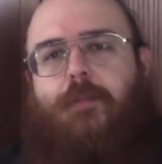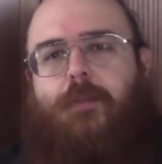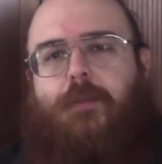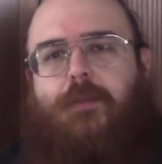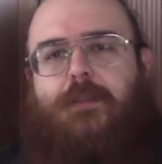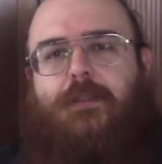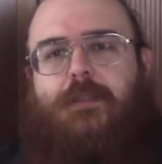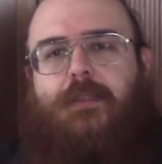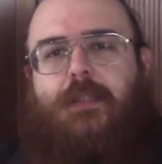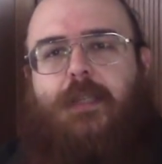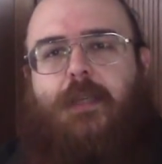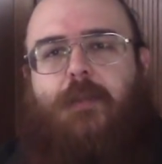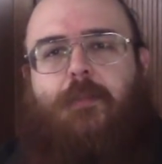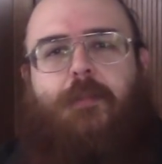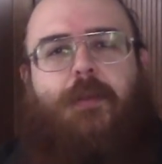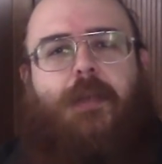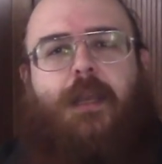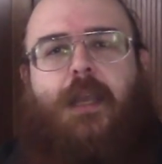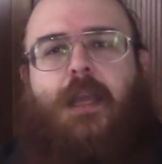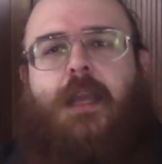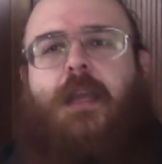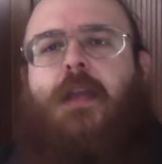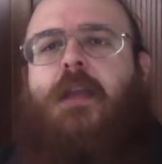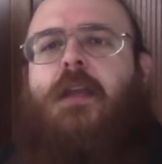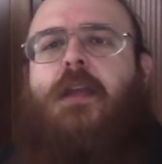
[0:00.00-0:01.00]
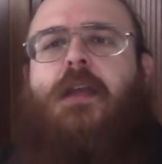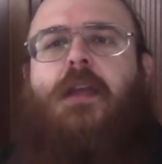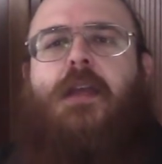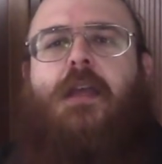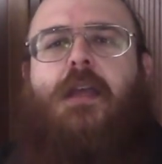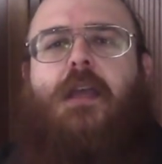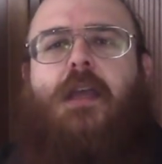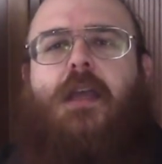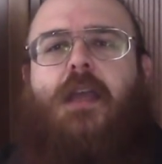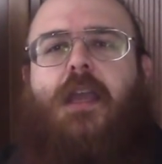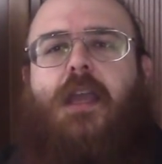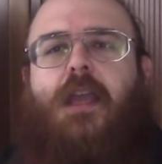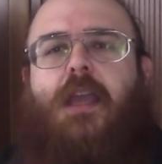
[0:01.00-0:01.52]
possibile
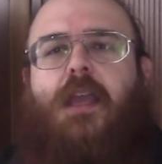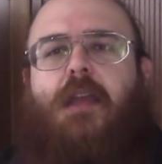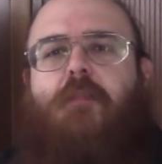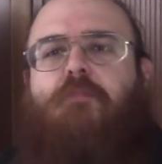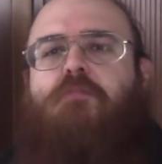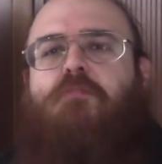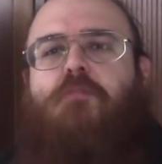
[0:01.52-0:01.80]
e